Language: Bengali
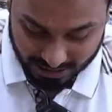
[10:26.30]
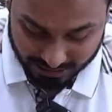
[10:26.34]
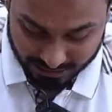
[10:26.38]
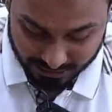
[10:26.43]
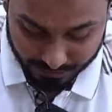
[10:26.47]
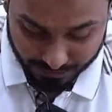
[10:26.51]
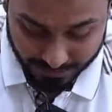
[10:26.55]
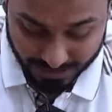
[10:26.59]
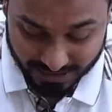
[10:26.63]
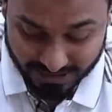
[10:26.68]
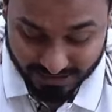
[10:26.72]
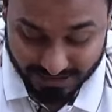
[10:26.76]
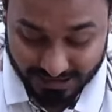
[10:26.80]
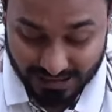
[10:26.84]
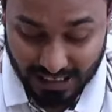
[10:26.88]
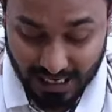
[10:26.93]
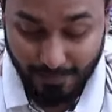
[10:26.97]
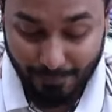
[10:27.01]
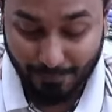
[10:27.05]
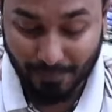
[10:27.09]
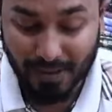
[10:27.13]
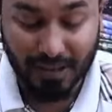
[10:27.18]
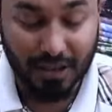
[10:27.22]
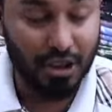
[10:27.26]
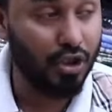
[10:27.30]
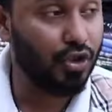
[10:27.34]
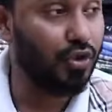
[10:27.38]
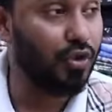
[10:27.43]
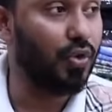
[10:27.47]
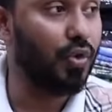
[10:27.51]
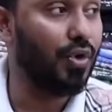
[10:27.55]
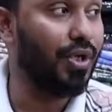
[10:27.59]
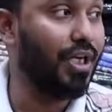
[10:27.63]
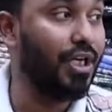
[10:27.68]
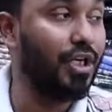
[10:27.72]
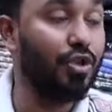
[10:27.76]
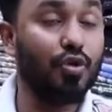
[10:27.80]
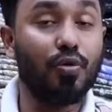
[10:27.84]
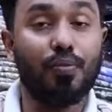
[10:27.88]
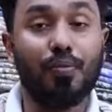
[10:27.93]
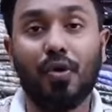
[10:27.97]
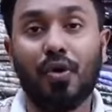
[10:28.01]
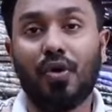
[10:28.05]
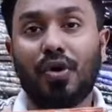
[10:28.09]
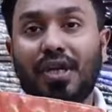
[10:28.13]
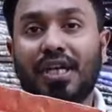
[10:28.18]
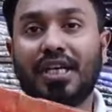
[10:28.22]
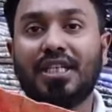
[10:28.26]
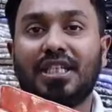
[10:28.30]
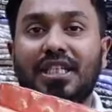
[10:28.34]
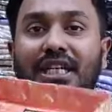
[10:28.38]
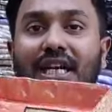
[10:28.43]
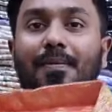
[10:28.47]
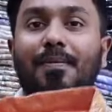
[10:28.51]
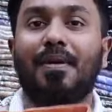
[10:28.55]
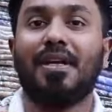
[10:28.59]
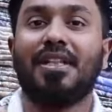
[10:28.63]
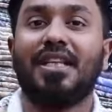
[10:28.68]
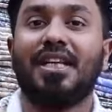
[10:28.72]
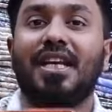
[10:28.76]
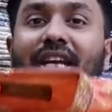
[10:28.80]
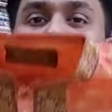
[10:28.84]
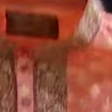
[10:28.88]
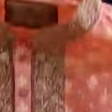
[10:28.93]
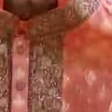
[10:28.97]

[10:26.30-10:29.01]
লাস্ট প্রাইস যেটা আপনাদের জন্য ঈদ উপলক্ষে যেটা আমরা দিয়ে